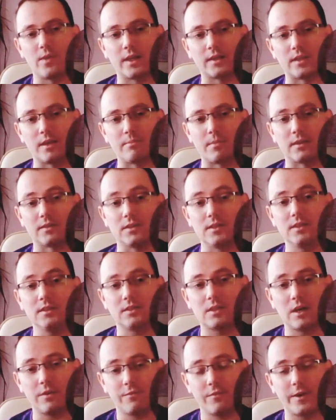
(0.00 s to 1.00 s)
na temat
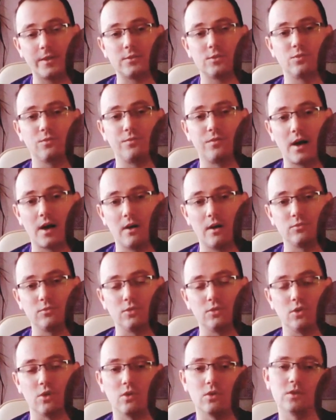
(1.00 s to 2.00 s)
interfejsów
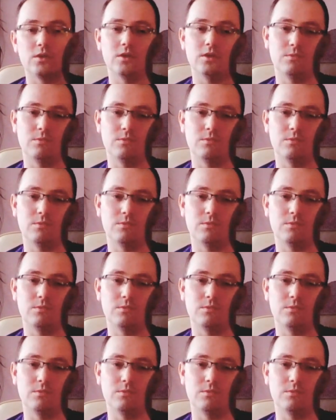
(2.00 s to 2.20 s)
audio